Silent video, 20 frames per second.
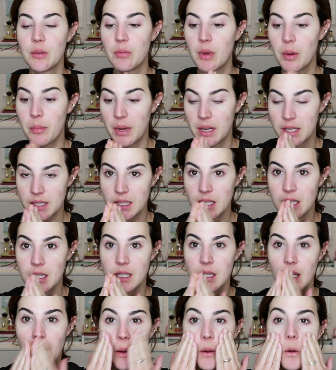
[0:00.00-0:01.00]
uma
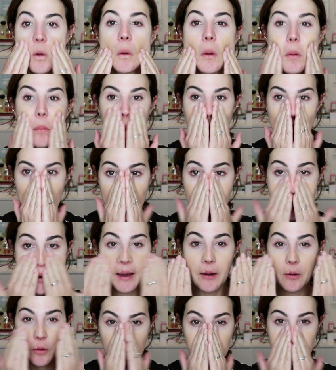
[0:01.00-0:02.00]
parceria bem
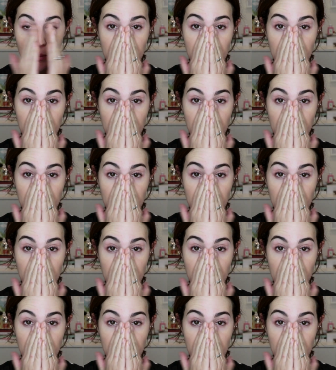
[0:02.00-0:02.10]
legal.